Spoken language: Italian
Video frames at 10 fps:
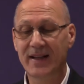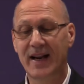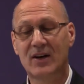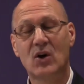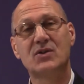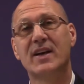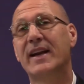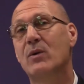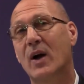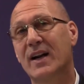le cose
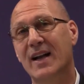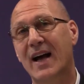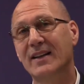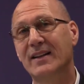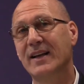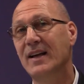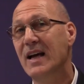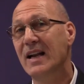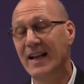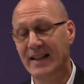riguardanti
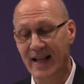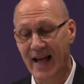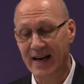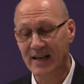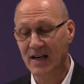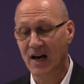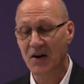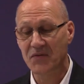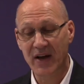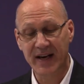l'eterna
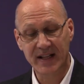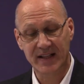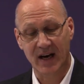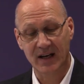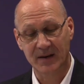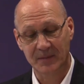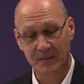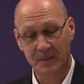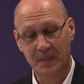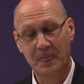verità.
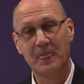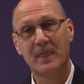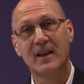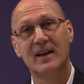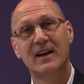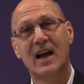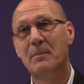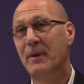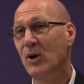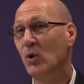E
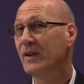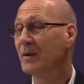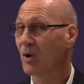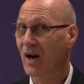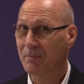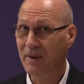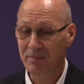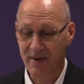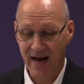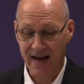per ultimo la
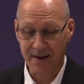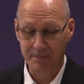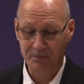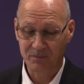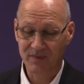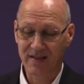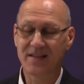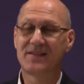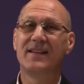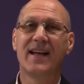Bibbia è
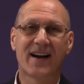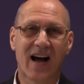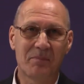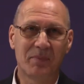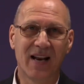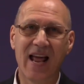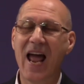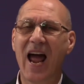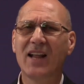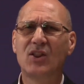desiderabile,
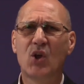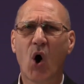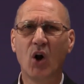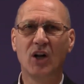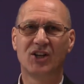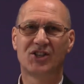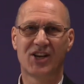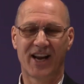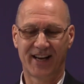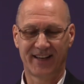è
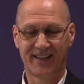dolce.